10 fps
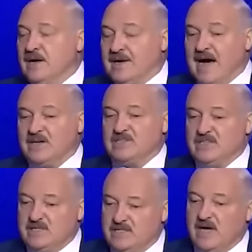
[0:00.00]

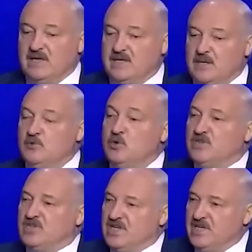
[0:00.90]
Каждый день
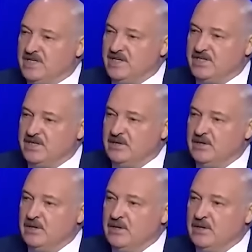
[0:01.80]
гибнут тысячи